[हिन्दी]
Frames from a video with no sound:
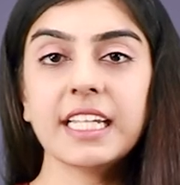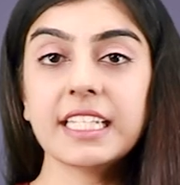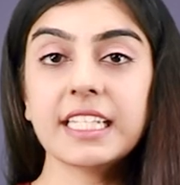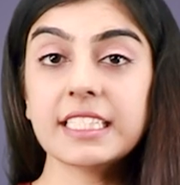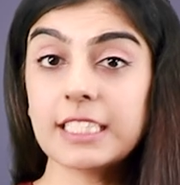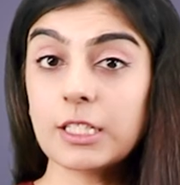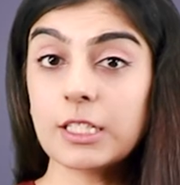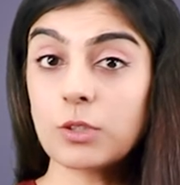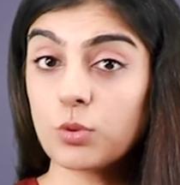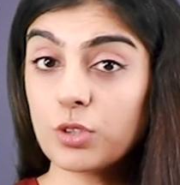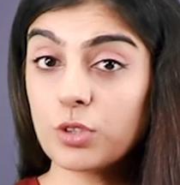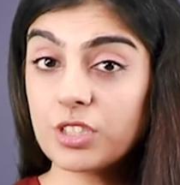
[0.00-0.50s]

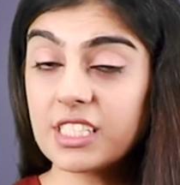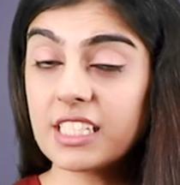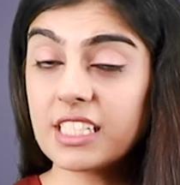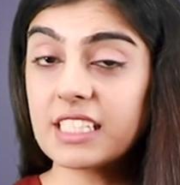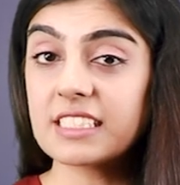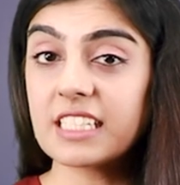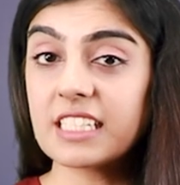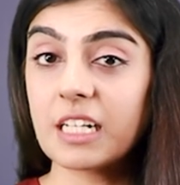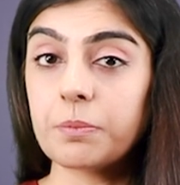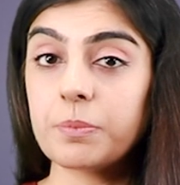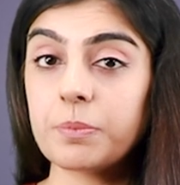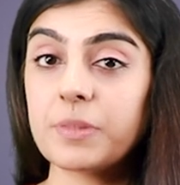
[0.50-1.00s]
इनकी कुछ
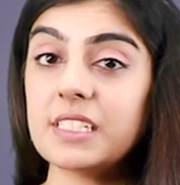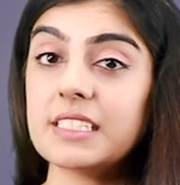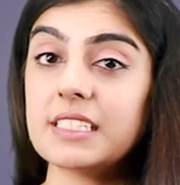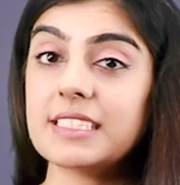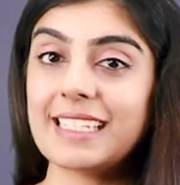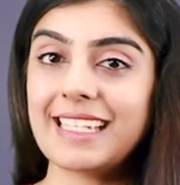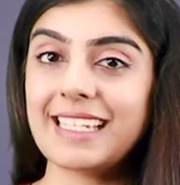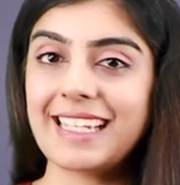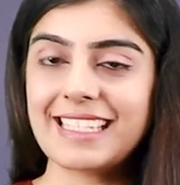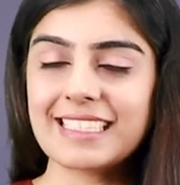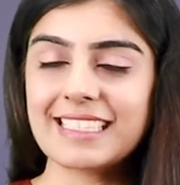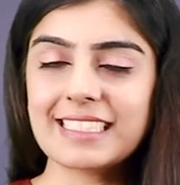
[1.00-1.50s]

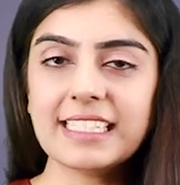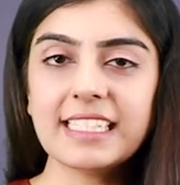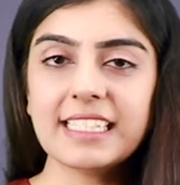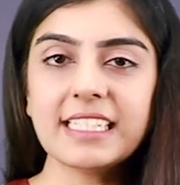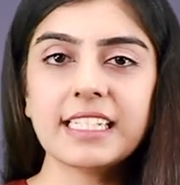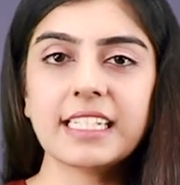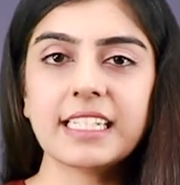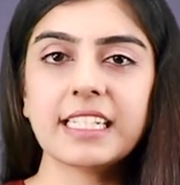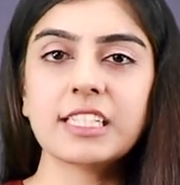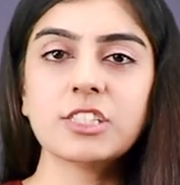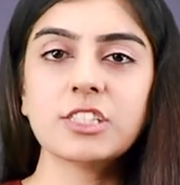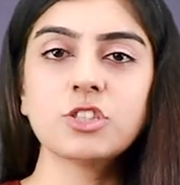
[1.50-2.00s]
एग्जांपल्स ऐसी
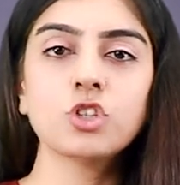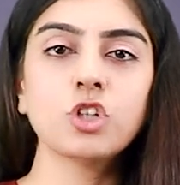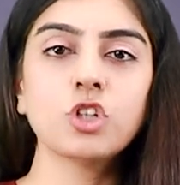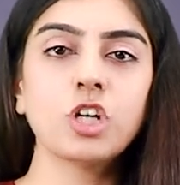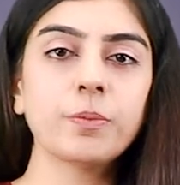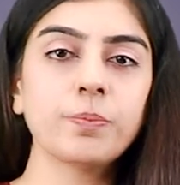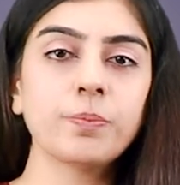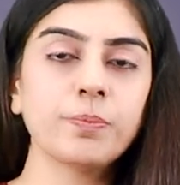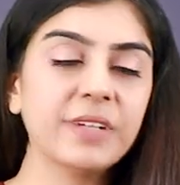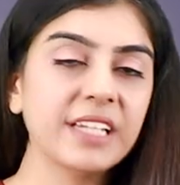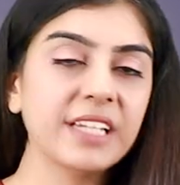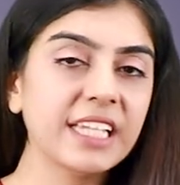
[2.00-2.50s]
हैं जो
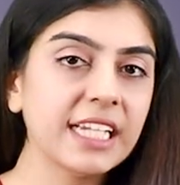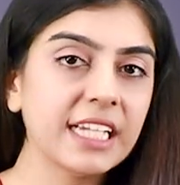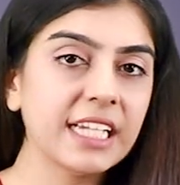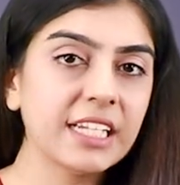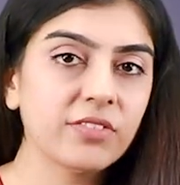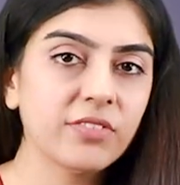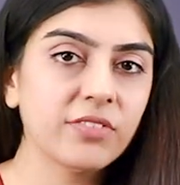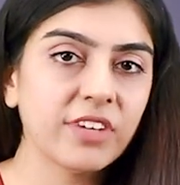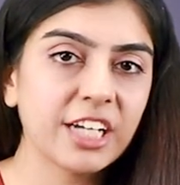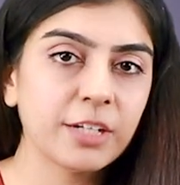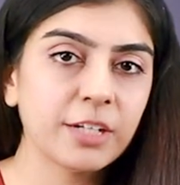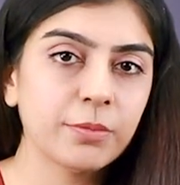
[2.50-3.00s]
अपने
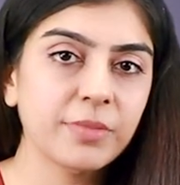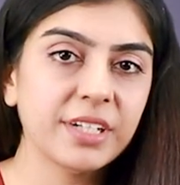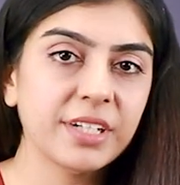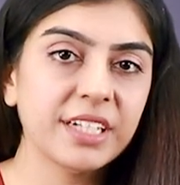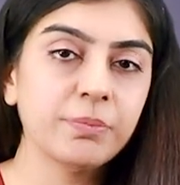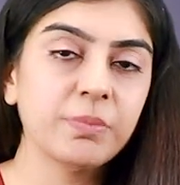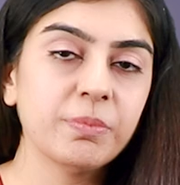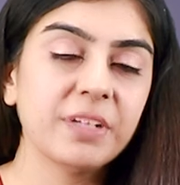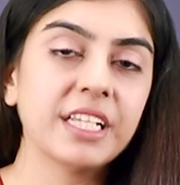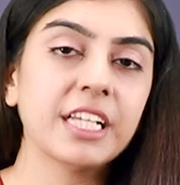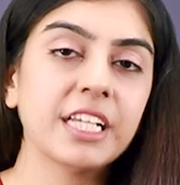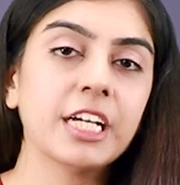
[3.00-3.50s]

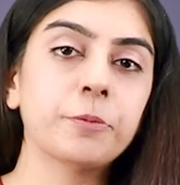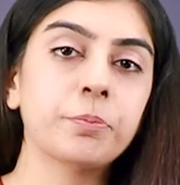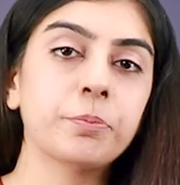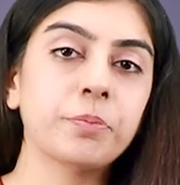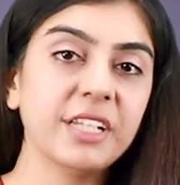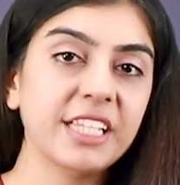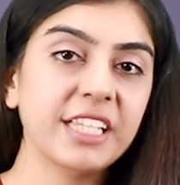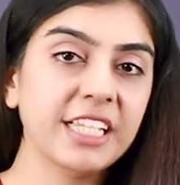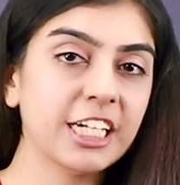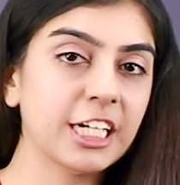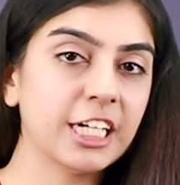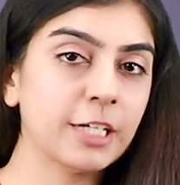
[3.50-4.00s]
इन्वायरमेंट में
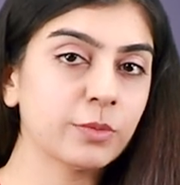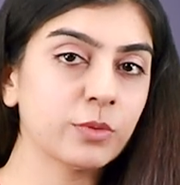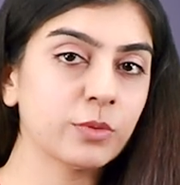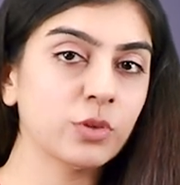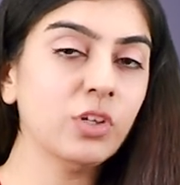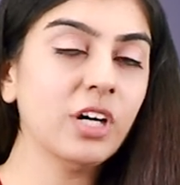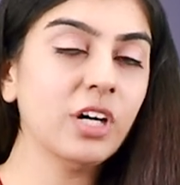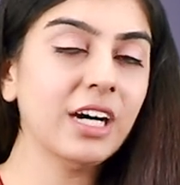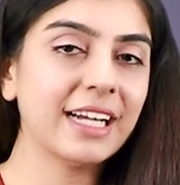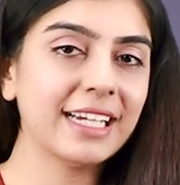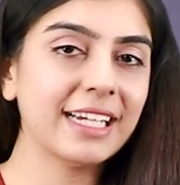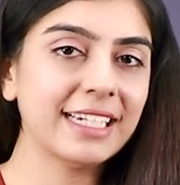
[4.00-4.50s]
अपने आप
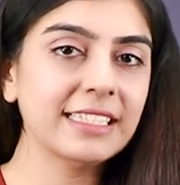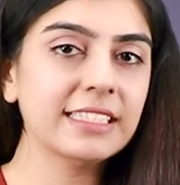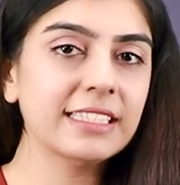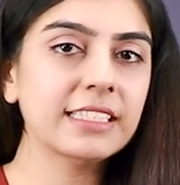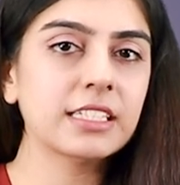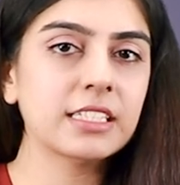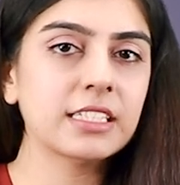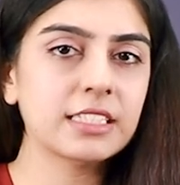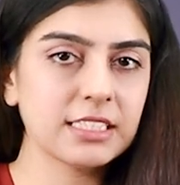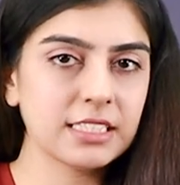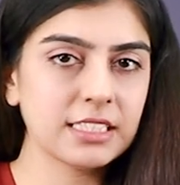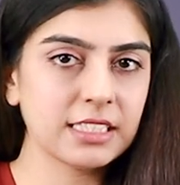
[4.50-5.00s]
को हाइड
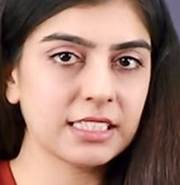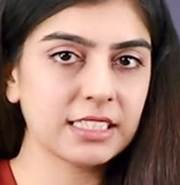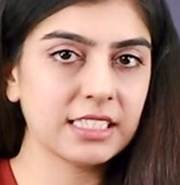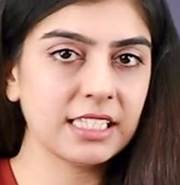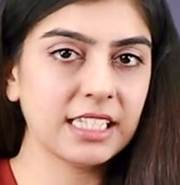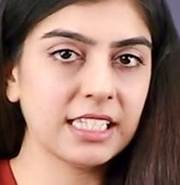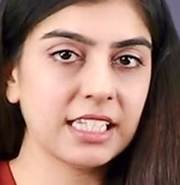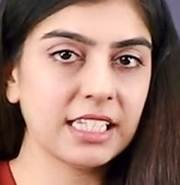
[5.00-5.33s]
कर सकती